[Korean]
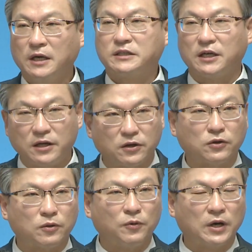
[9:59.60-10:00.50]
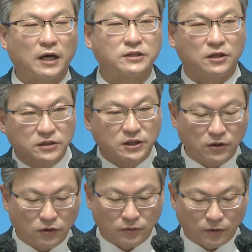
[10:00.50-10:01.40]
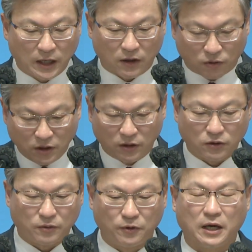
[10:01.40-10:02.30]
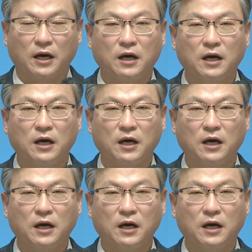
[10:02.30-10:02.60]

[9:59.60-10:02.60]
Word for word: 재력으로 보나 정치력으로 보나 권력으로 보나.